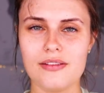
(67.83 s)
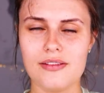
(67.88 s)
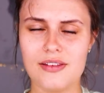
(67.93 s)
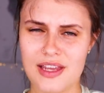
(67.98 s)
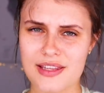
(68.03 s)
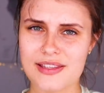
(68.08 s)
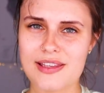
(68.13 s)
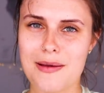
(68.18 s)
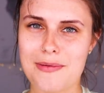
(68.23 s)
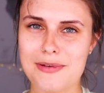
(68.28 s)

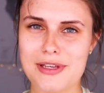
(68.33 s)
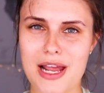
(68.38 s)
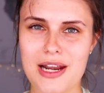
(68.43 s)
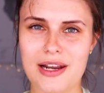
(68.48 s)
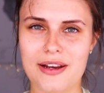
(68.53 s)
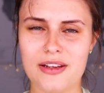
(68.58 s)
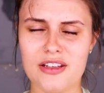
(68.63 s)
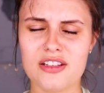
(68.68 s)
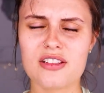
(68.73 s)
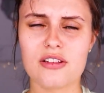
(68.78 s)
Jetzt habe ich
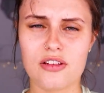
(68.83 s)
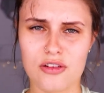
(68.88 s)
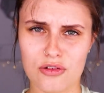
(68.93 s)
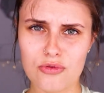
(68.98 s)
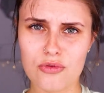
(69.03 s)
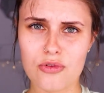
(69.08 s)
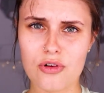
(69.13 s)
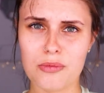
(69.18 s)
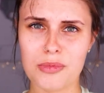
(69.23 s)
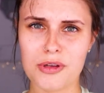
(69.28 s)
allerdings
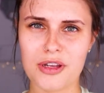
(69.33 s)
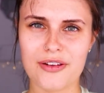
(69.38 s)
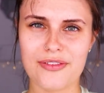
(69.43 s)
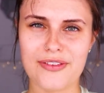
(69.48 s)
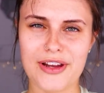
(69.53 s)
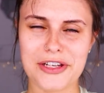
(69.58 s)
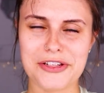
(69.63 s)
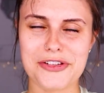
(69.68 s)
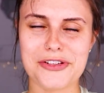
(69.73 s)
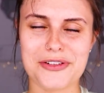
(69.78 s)
genug
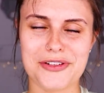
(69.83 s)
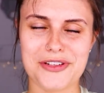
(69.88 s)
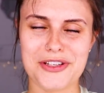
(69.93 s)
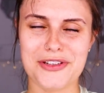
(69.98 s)
rumgequatscht.